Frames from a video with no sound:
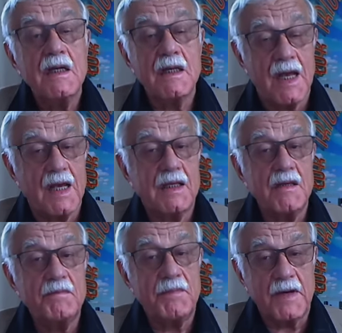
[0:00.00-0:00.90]

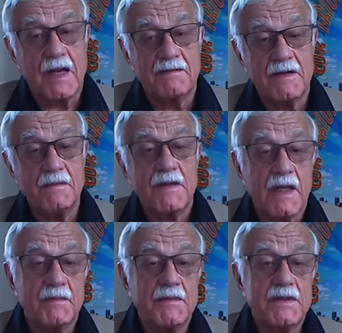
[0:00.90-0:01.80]
jakim prawem
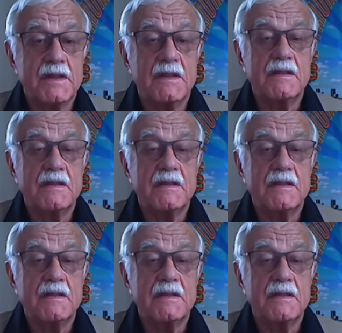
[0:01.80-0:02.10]
Niemcy